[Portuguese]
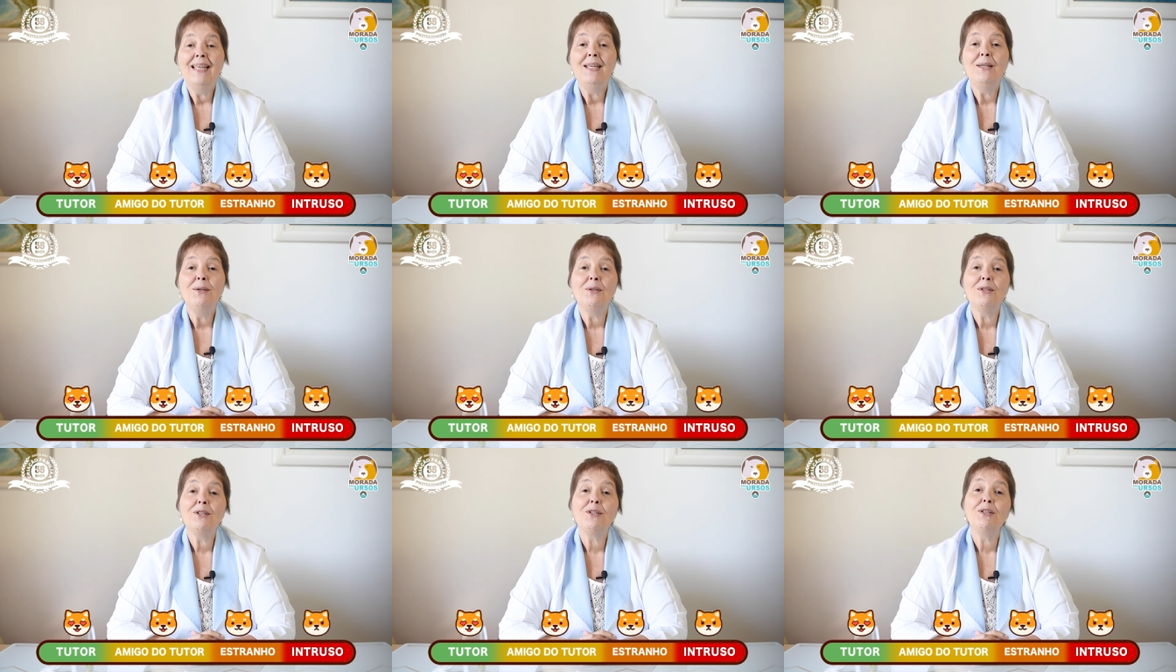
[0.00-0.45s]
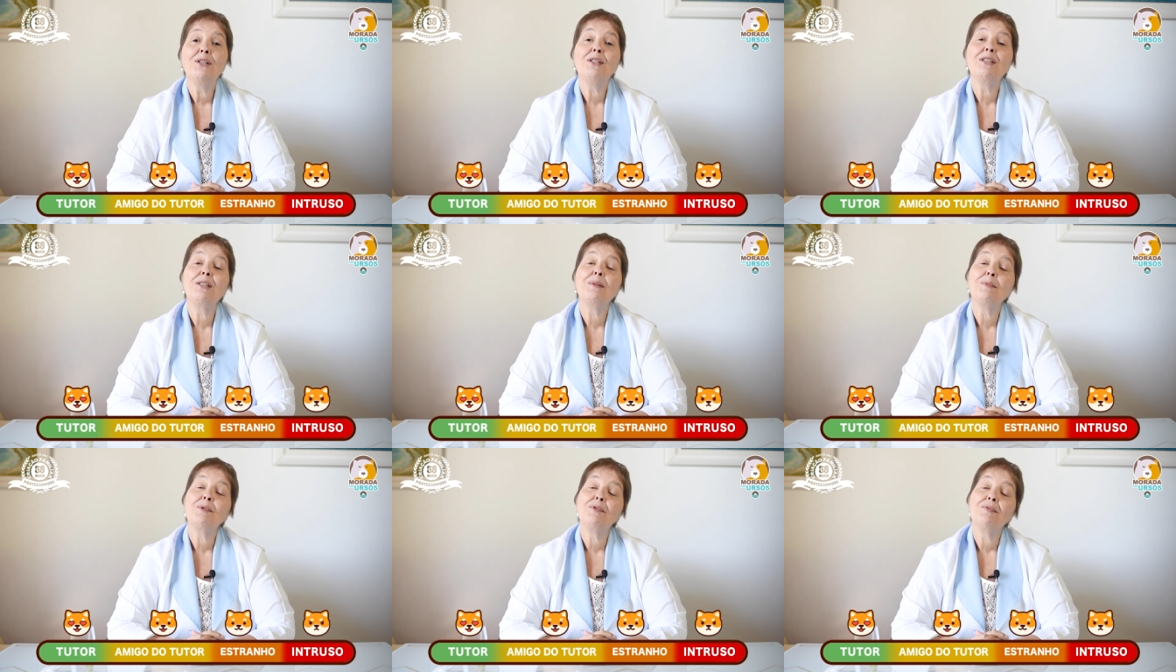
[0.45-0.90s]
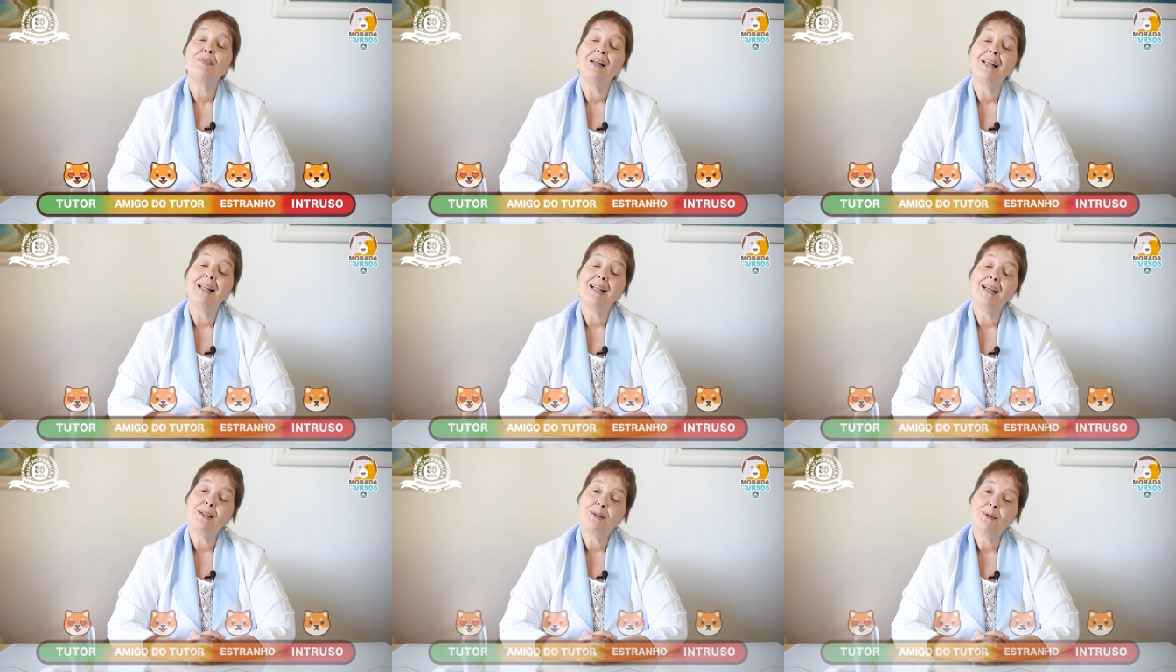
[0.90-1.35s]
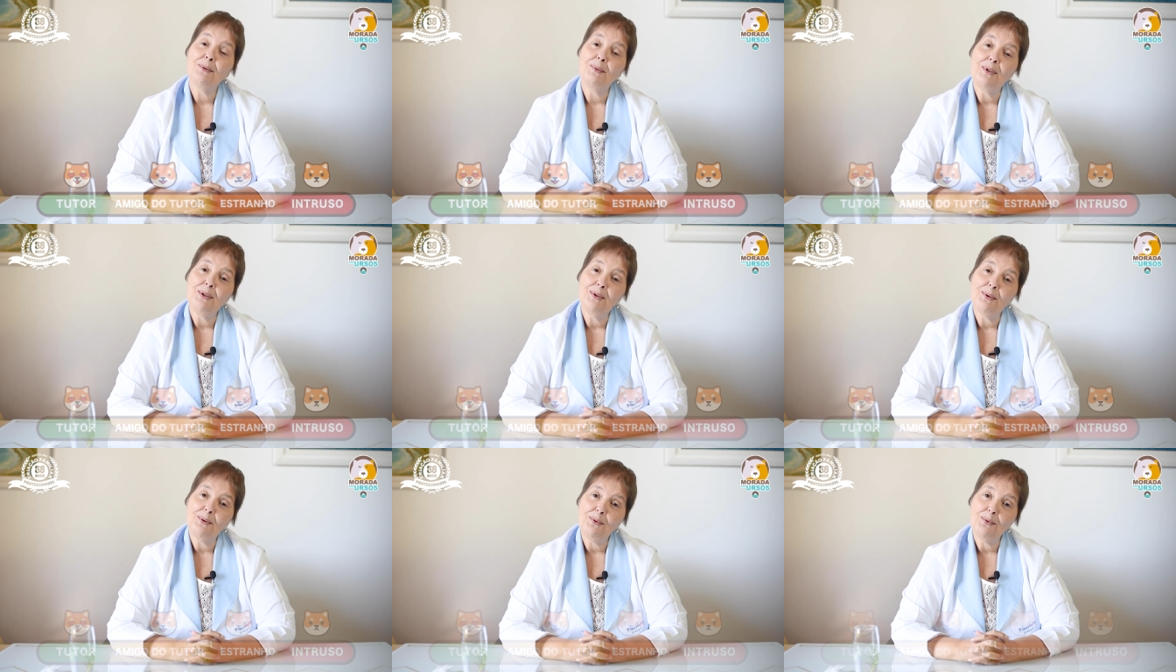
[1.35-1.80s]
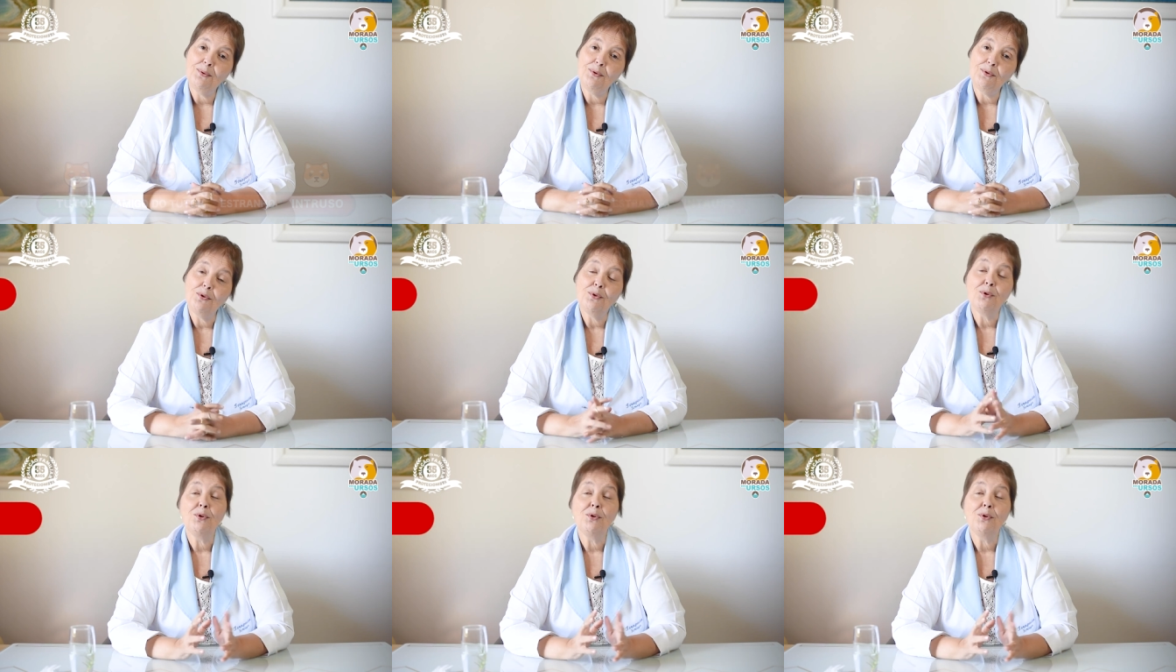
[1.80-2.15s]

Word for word: e hoje nós vamos falar do intruso.